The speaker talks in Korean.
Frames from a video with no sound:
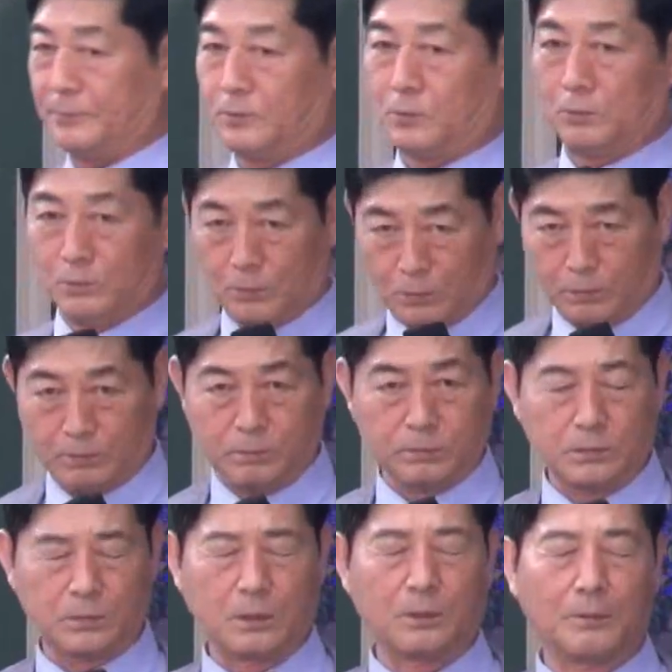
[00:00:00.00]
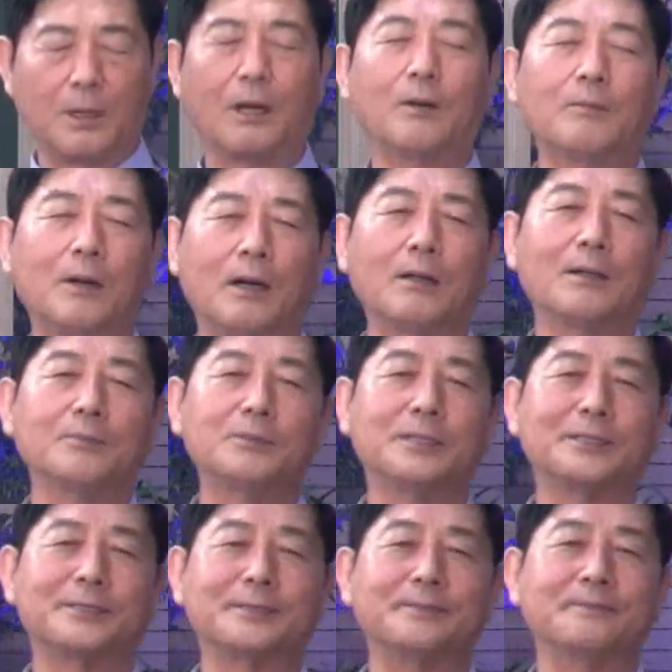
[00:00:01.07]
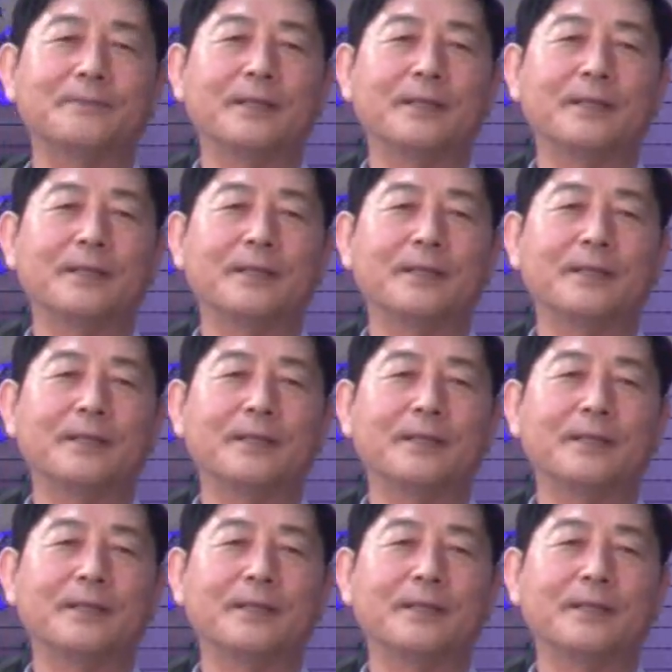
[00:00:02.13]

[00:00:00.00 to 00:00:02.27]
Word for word: 음, 어마어마한 겁니다 지금.